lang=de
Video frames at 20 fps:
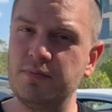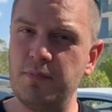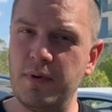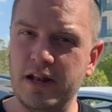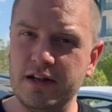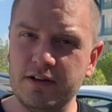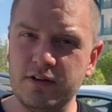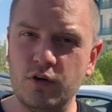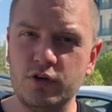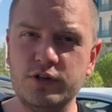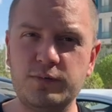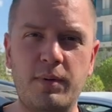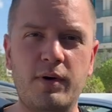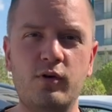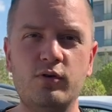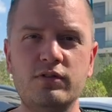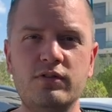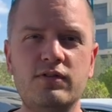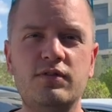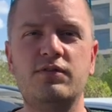meldet euch bei
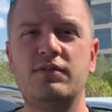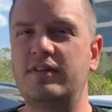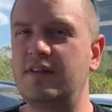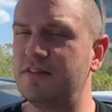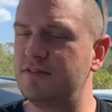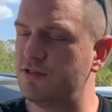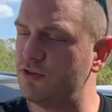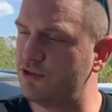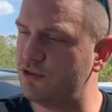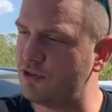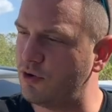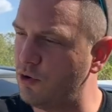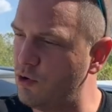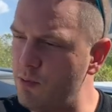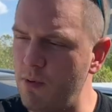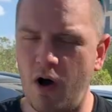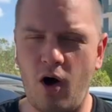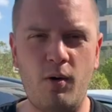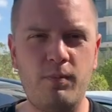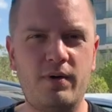uns. Das ist
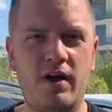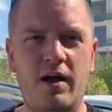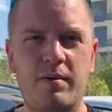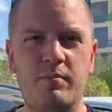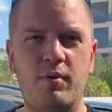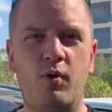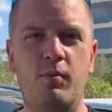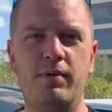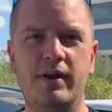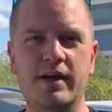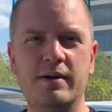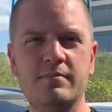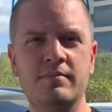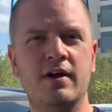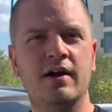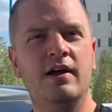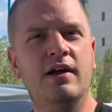überhaupt kein Problem.